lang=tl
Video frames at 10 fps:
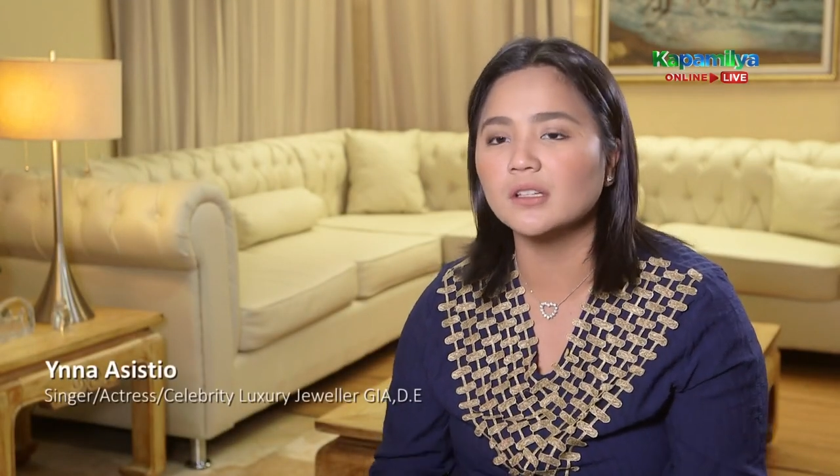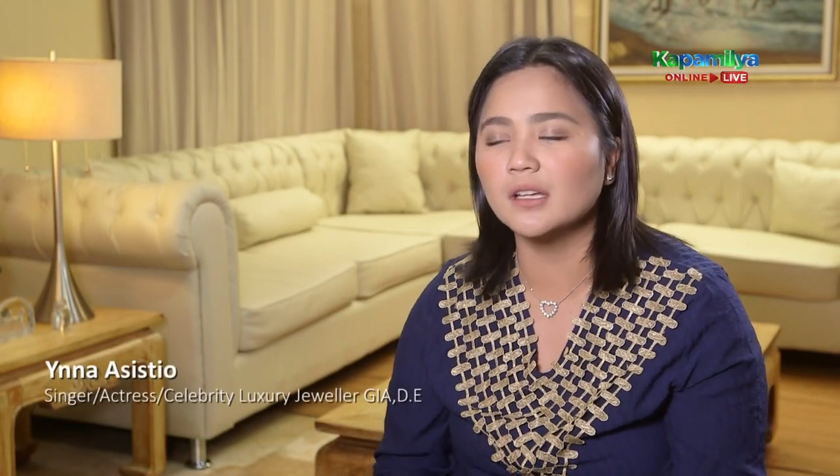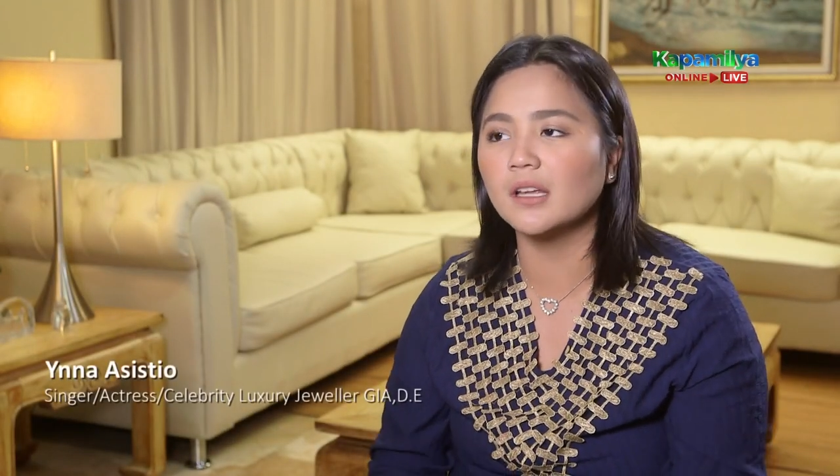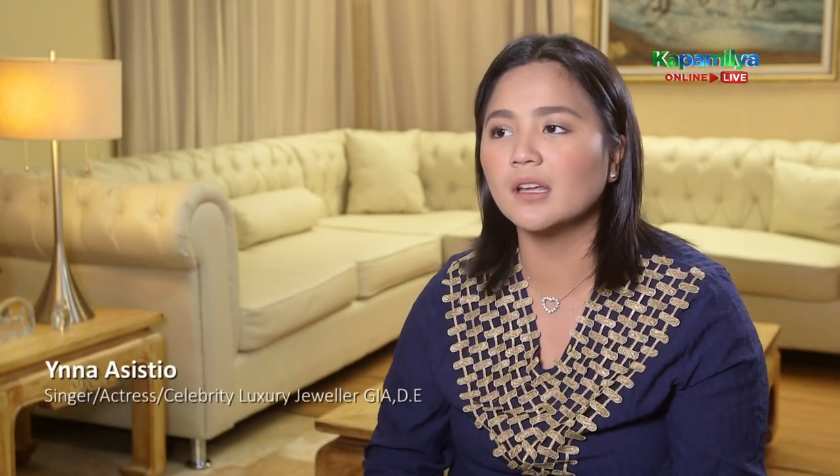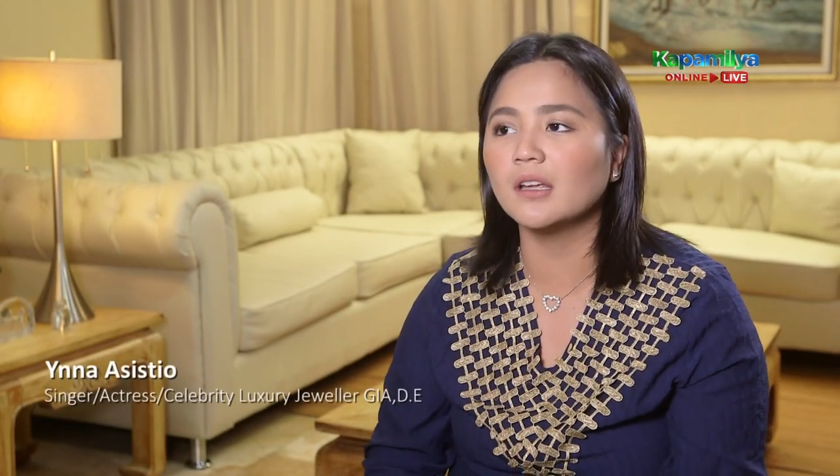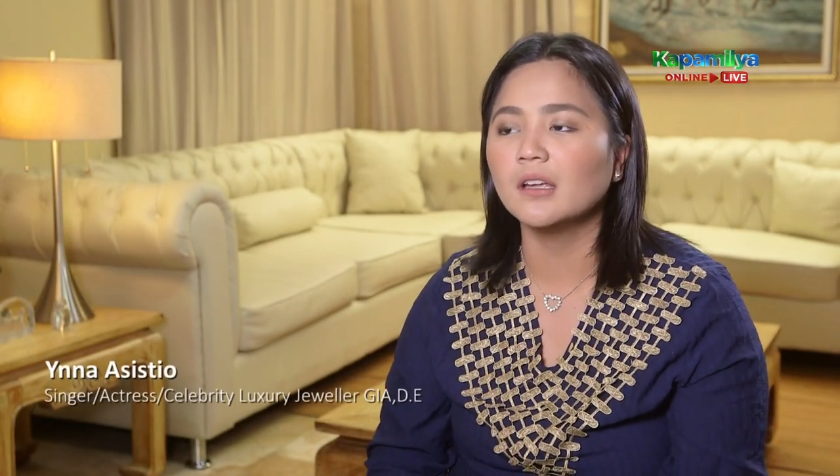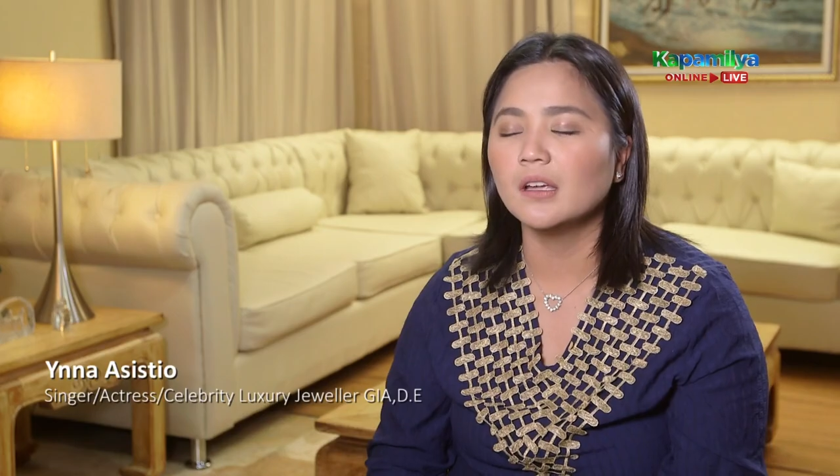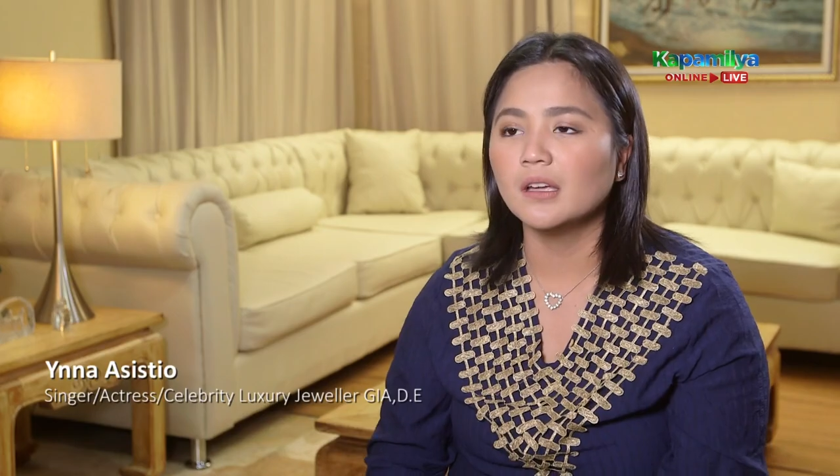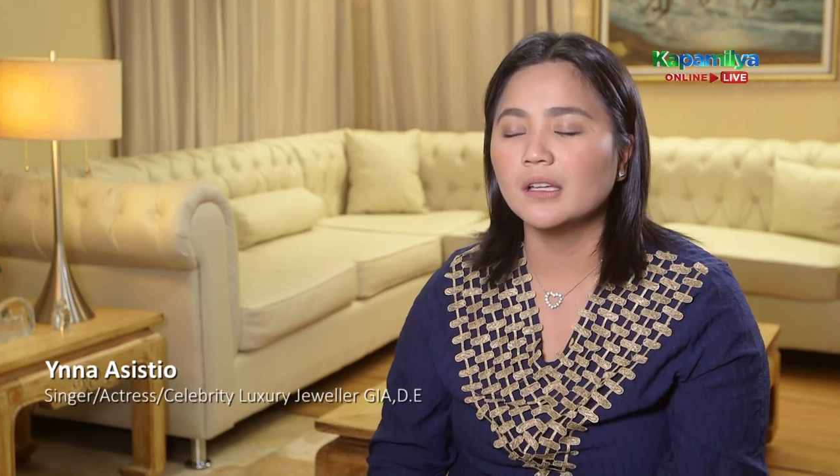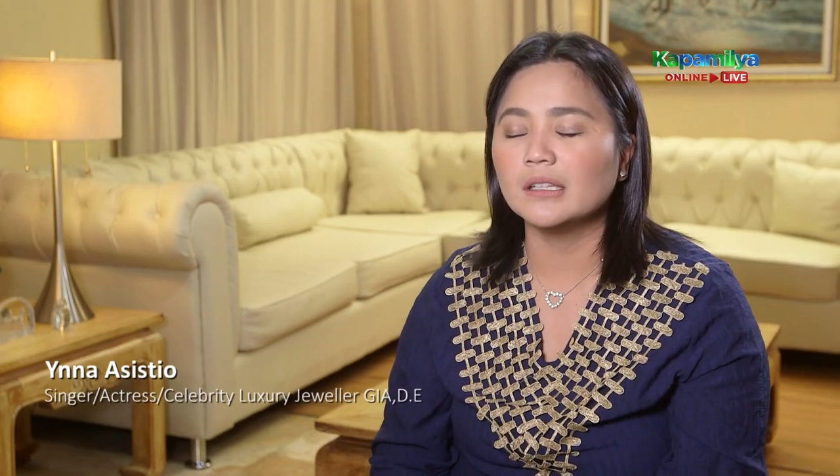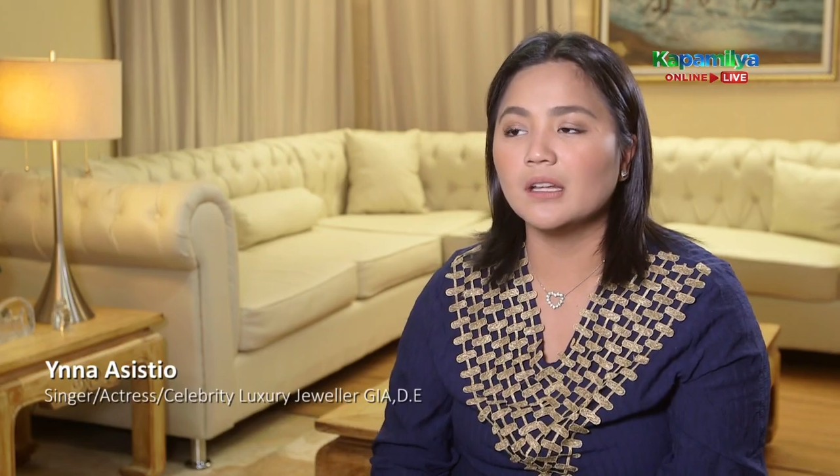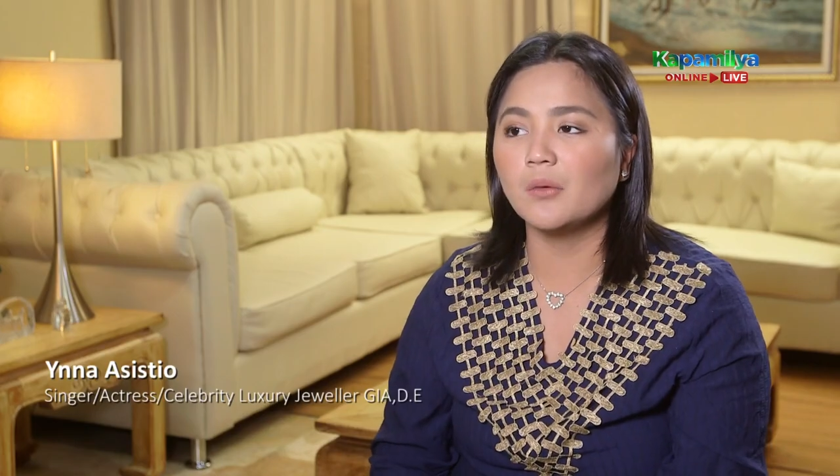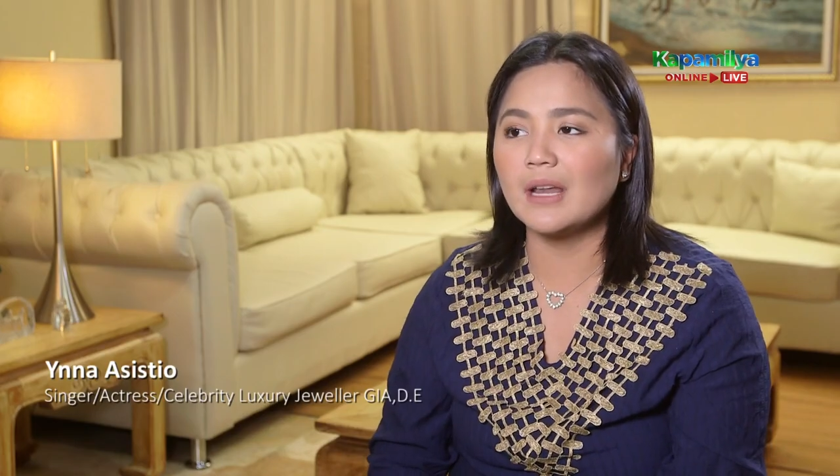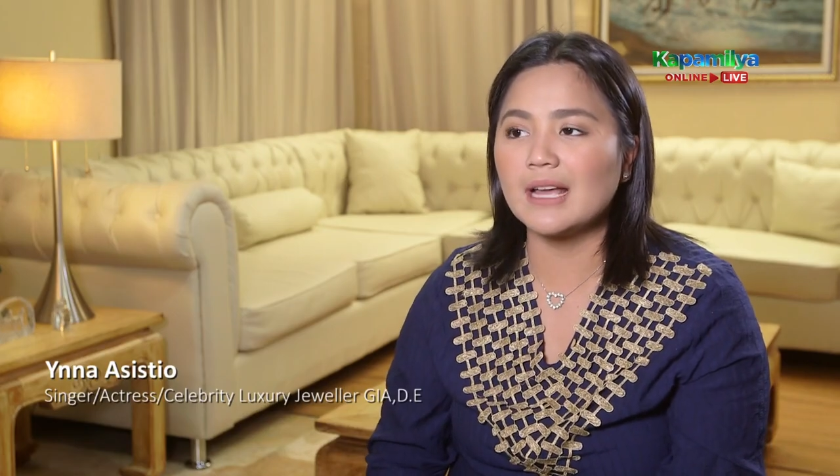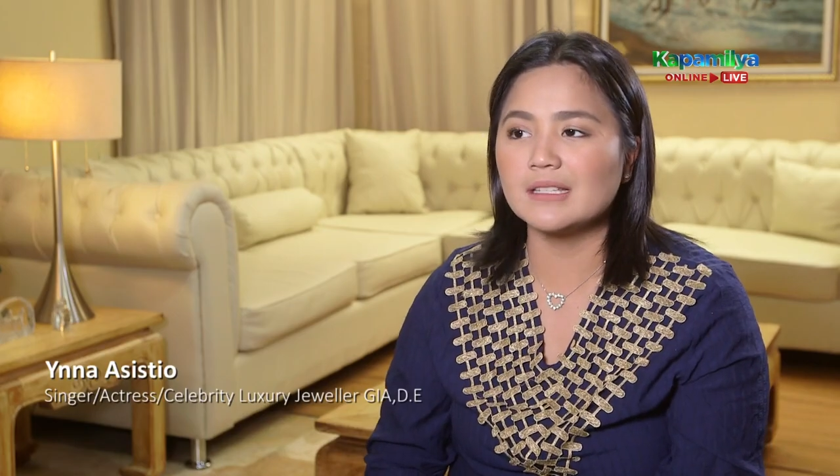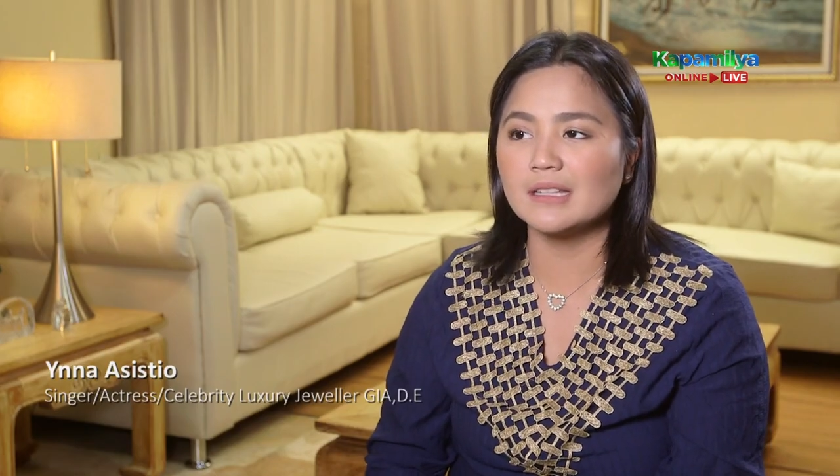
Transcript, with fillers: na na nawala si